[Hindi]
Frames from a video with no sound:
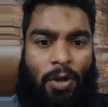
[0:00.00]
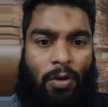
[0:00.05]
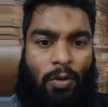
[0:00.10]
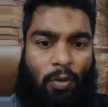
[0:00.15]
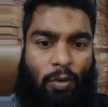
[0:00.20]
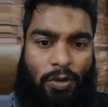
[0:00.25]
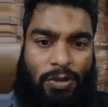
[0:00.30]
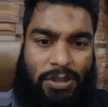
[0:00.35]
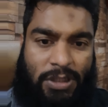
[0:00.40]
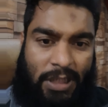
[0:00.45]

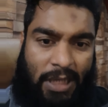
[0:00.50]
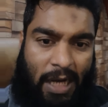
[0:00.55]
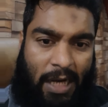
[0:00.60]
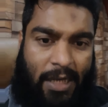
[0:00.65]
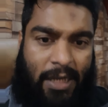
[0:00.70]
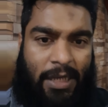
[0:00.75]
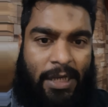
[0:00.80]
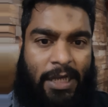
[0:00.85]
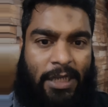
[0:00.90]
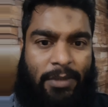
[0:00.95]
कौन सी
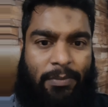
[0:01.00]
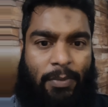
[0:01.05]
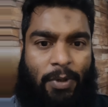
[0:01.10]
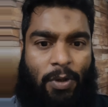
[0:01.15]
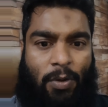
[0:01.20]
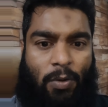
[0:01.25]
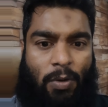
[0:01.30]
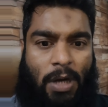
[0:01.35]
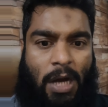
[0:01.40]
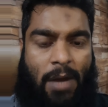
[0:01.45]
अकलीत में
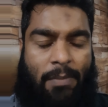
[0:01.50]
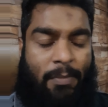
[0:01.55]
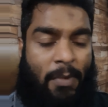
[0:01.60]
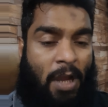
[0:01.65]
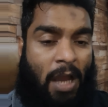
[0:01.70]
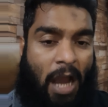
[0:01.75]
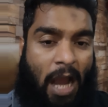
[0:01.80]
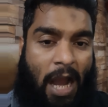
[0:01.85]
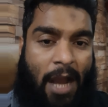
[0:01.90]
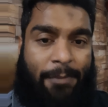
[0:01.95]
हो आप
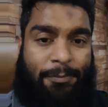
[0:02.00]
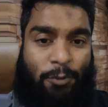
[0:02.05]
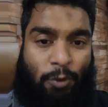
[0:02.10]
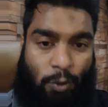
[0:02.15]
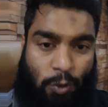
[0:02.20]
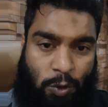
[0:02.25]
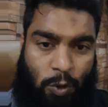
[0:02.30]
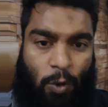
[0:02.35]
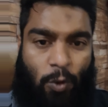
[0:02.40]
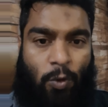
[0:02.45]
आप
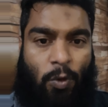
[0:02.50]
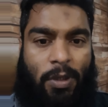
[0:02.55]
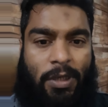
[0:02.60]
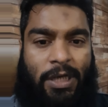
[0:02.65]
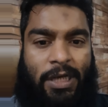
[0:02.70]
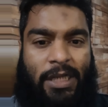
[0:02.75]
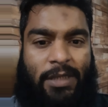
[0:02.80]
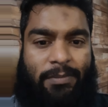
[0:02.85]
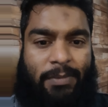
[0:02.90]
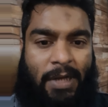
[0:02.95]
दूसरों को
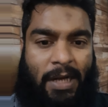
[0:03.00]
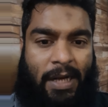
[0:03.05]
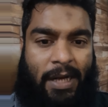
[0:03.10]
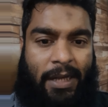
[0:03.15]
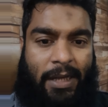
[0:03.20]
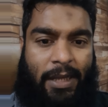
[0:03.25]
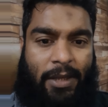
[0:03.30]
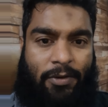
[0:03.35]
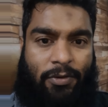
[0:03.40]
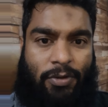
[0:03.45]
अकलीत
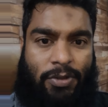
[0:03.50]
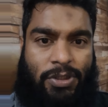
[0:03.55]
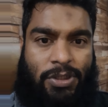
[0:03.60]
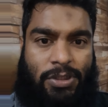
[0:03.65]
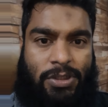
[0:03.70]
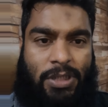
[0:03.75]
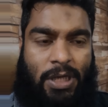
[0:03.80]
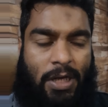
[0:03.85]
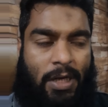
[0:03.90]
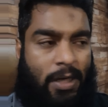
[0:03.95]
बनाने की
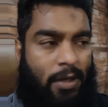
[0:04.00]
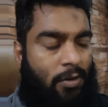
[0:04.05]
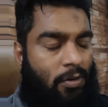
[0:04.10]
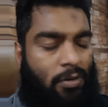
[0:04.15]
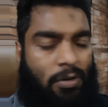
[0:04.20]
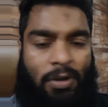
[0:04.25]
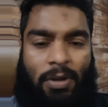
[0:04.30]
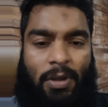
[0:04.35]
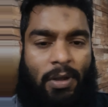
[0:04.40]
कोशिश कर रहे हो